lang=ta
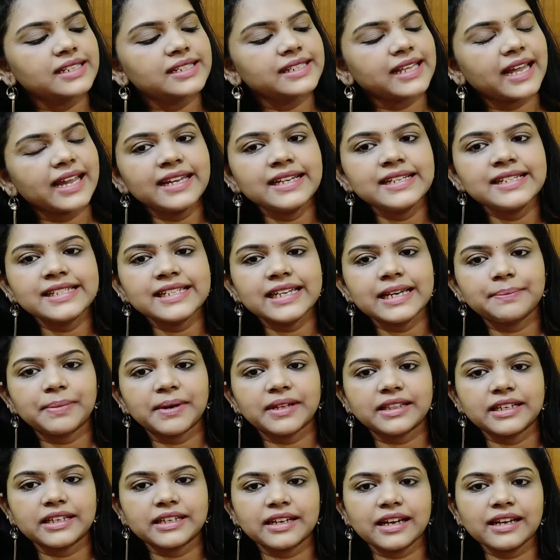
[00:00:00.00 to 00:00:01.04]
சைட்ஸில்
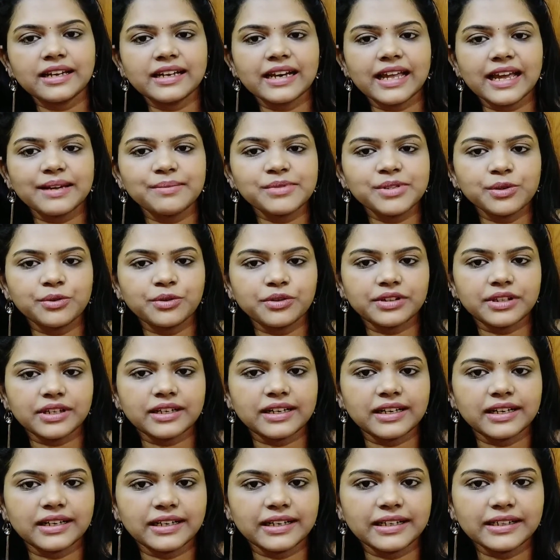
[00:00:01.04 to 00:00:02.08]
பார்த்தீங்கன்னா கிளைம்ஸ்
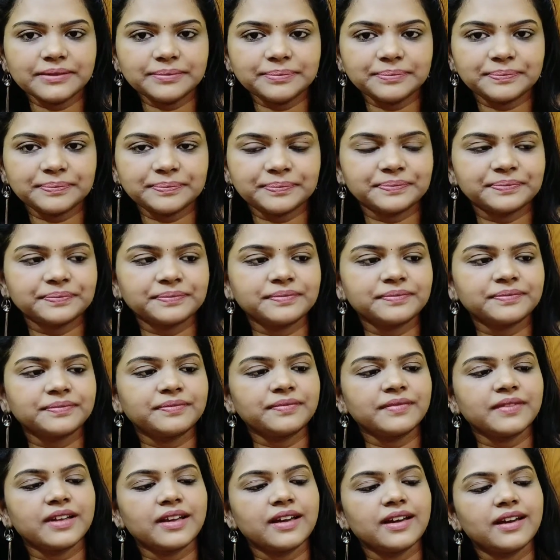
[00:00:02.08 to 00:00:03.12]
கொடுத்துருக்காங்க
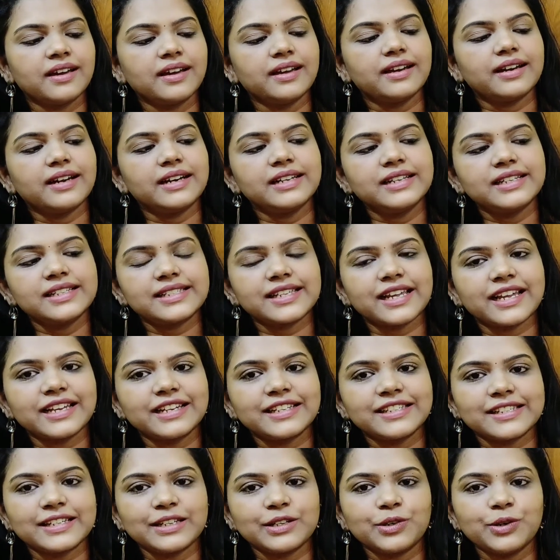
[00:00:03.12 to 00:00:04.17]
ரெண்டு
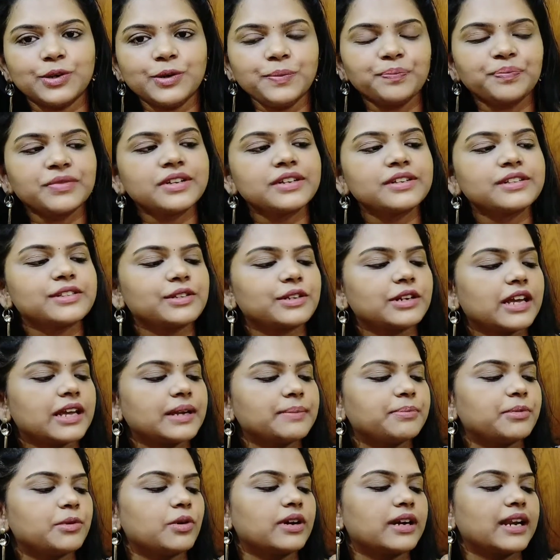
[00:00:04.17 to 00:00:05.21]
சைட்ஸ்லையும் ஸோ
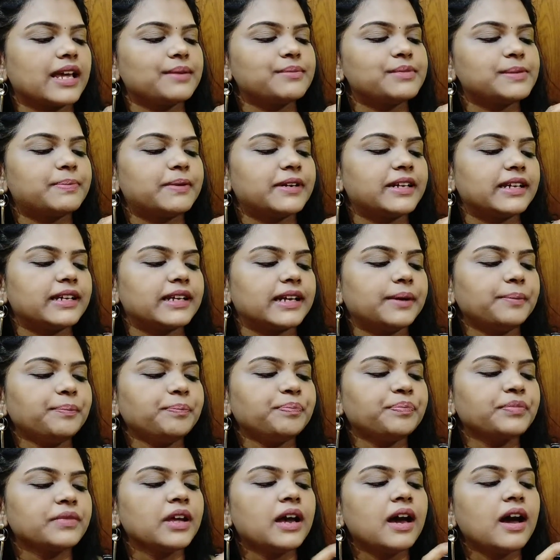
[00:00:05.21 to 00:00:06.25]
நான் இப்போது கிளைம்ஸ் படிக்கிறேன்
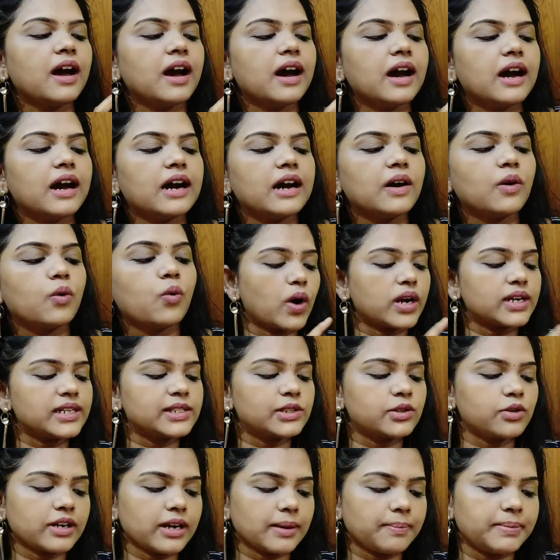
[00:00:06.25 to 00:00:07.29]
ஒன்
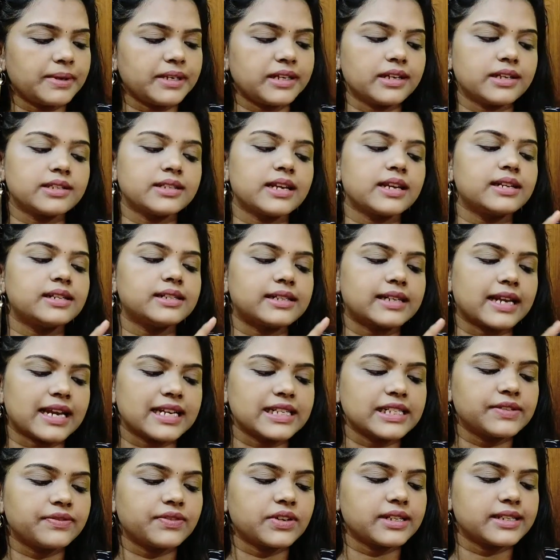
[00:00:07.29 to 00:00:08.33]
ஸ்டோக் அப்ளிகேஷன்
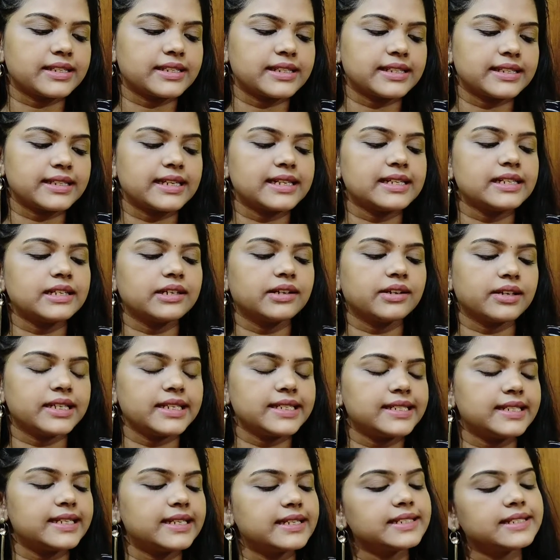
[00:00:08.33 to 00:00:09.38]
டிரான்ஸ்ஃபர் ரெசிஸ்டன்ட்
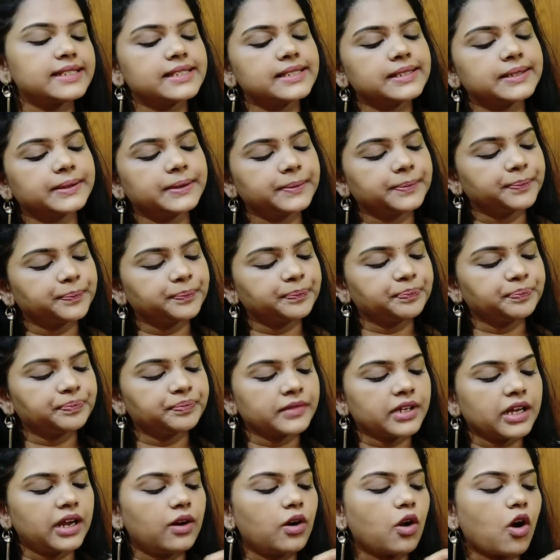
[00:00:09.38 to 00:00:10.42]
க்ரீஸ்லெஸ்
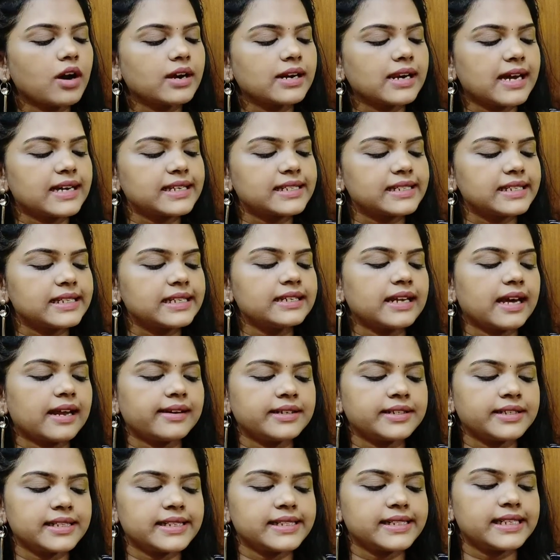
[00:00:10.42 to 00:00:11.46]
லாங் லாஸ்டிங்
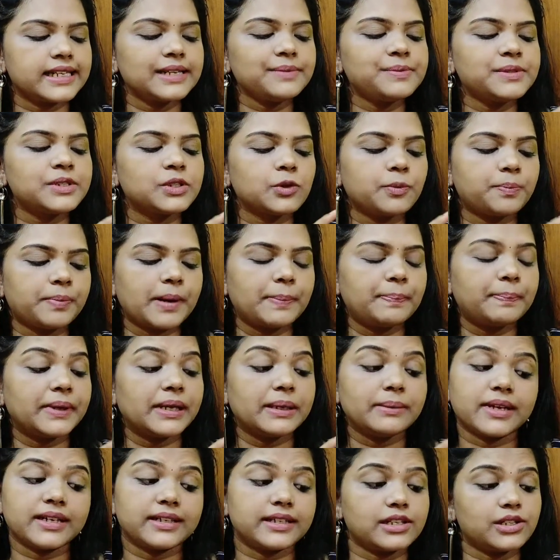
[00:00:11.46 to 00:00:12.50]
நரிஷஸ் லிப் சூப்பர்
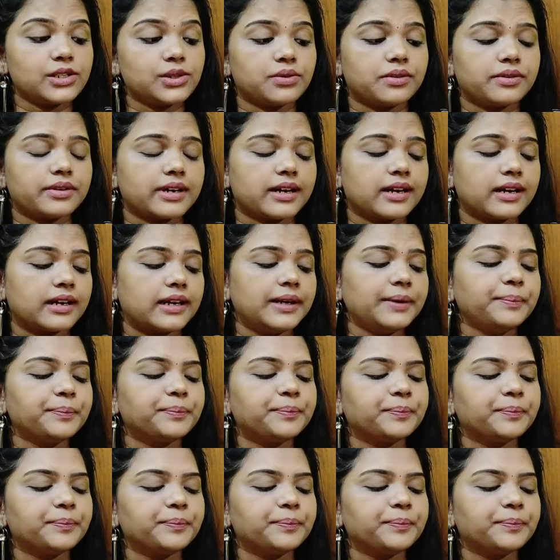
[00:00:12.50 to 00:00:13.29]
பிக்மெண்டட் சொல்கிறாங்க